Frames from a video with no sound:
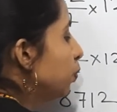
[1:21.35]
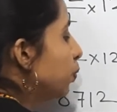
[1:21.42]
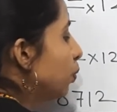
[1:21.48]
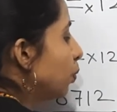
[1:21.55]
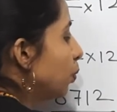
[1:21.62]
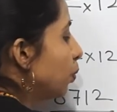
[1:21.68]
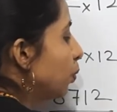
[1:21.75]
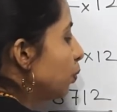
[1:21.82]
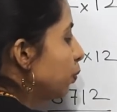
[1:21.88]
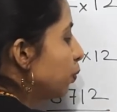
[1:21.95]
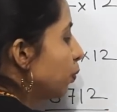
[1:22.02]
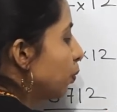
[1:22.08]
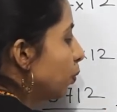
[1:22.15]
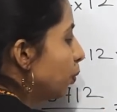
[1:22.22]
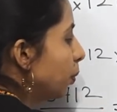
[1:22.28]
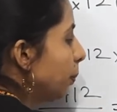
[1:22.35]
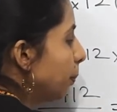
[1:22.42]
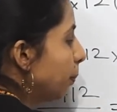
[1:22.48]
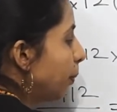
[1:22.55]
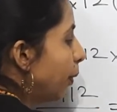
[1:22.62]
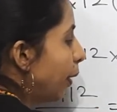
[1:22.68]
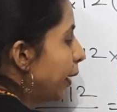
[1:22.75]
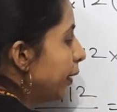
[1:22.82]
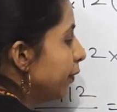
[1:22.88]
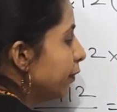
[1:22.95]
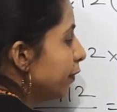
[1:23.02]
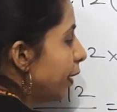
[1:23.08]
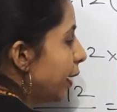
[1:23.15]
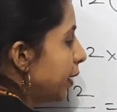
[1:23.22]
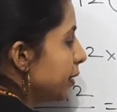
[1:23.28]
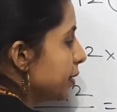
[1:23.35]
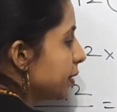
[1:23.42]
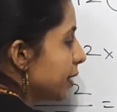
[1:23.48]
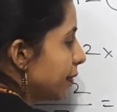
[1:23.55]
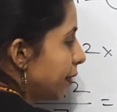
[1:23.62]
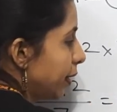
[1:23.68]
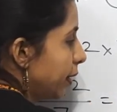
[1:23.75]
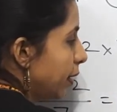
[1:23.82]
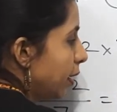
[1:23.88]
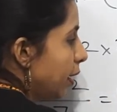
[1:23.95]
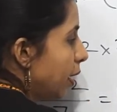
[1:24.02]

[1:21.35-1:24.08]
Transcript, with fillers: फोर फोर पॉइंट फाइव सेवन